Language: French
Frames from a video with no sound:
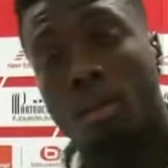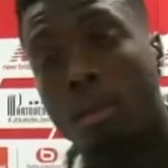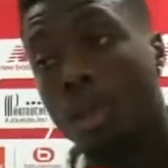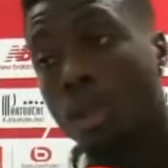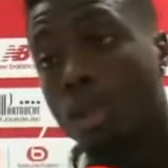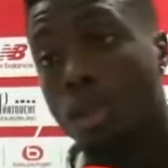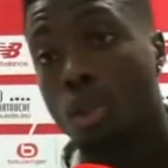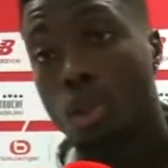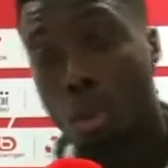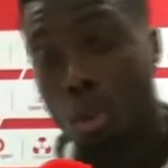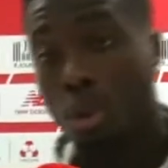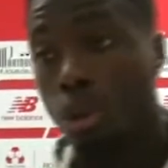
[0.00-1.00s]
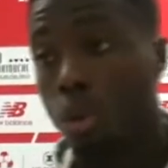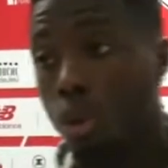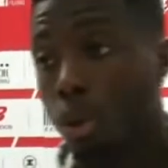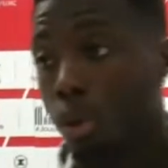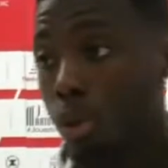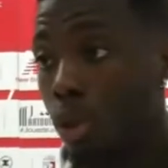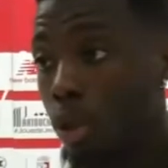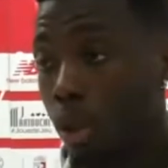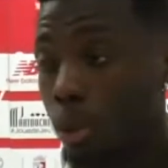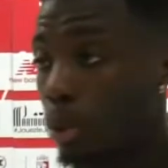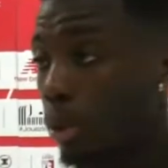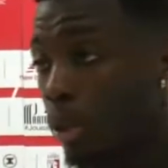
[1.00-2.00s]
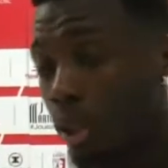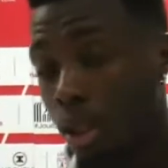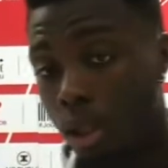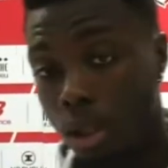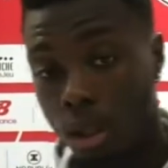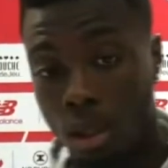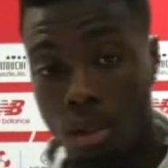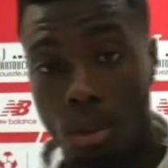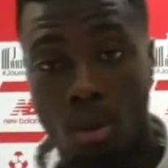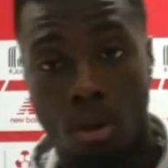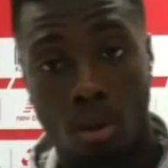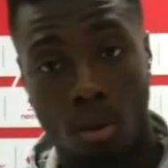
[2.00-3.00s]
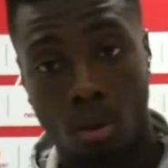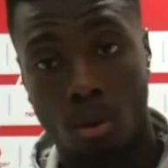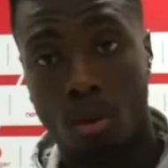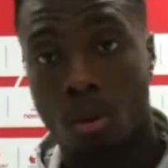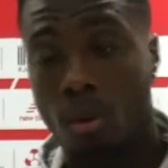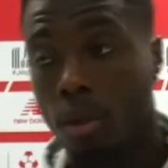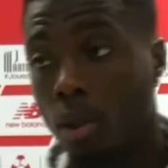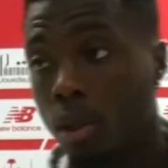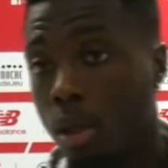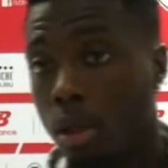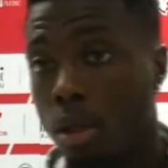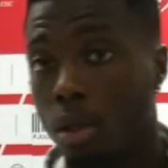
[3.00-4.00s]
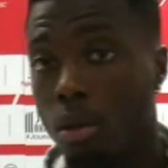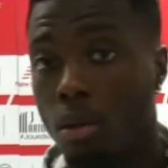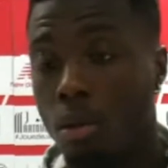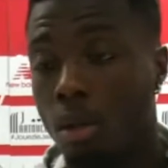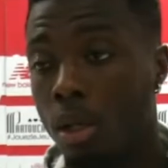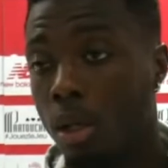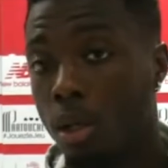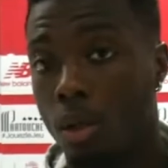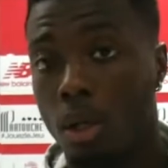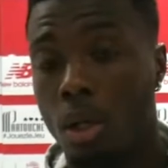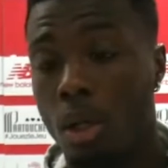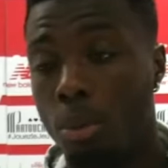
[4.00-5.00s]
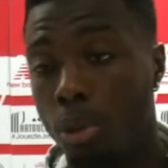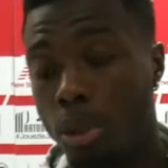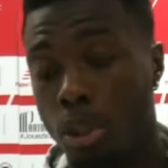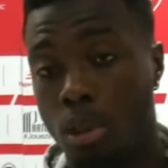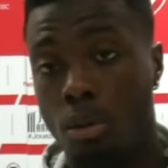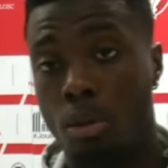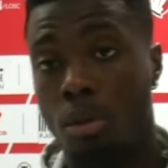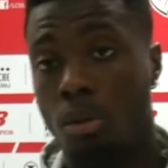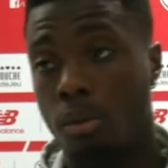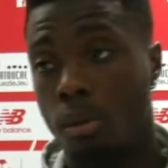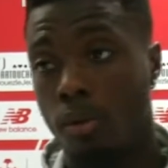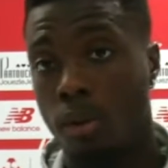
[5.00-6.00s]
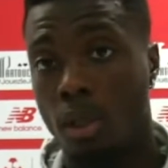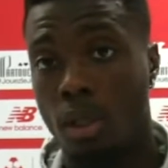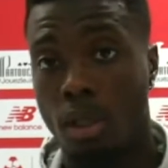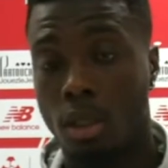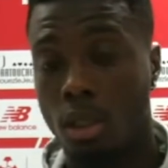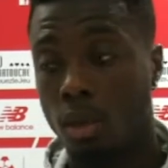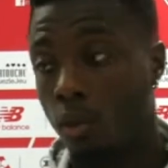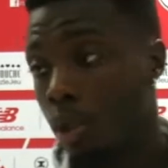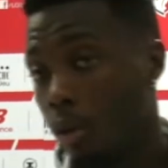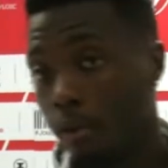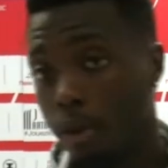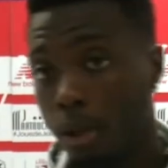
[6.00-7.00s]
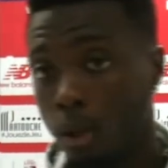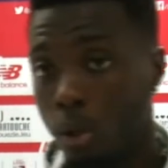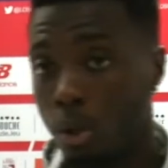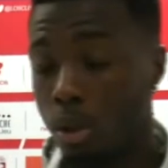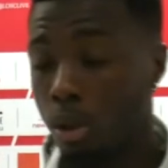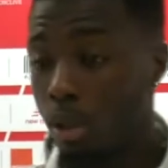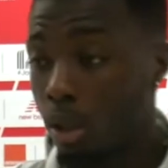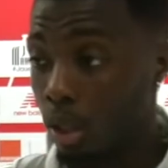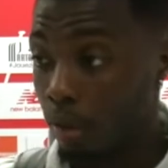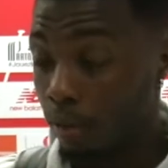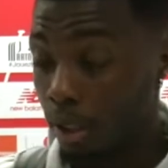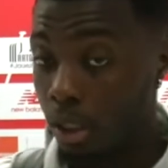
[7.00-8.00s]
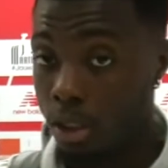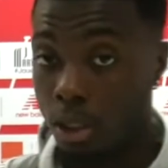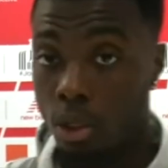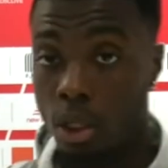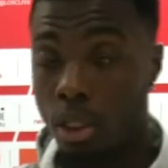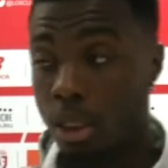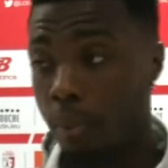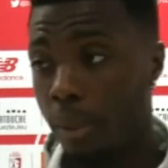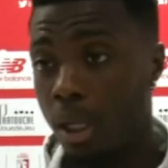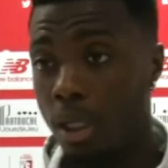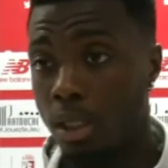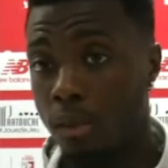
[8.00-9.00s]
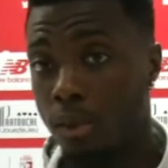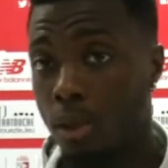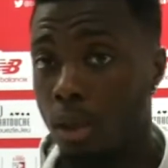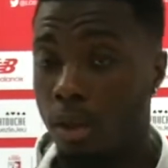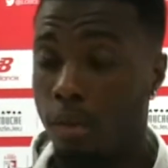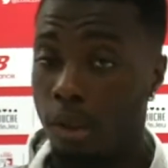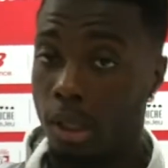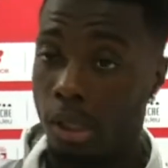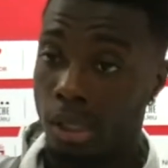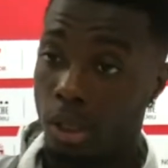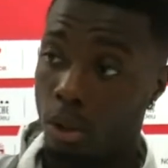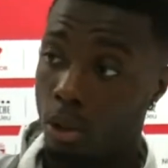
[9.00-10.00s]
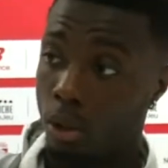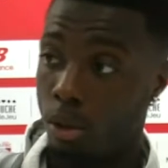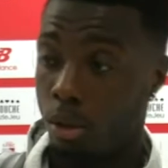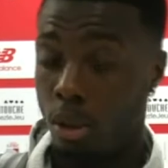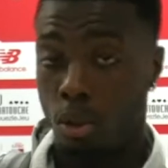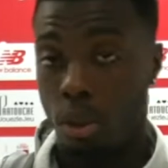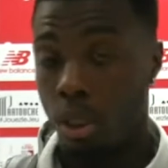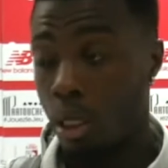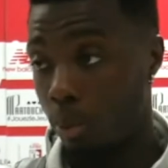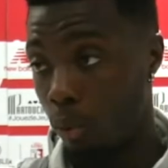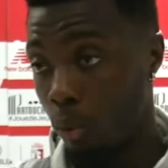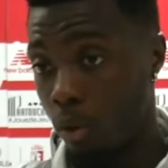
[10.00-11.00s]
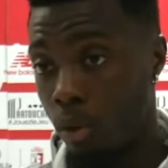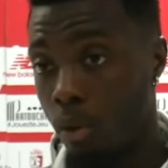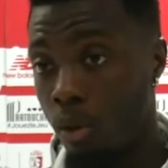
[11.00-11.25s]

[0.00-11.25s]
Maintenant, c'est sûr que, l'entame du match a été très très bonne. Voilà, on a, eu la possession. Et voilà, à ce niveau-là, faire, euh, des erreurs là, ça fait on a fait quatre erreurs, on a donné quatre buts.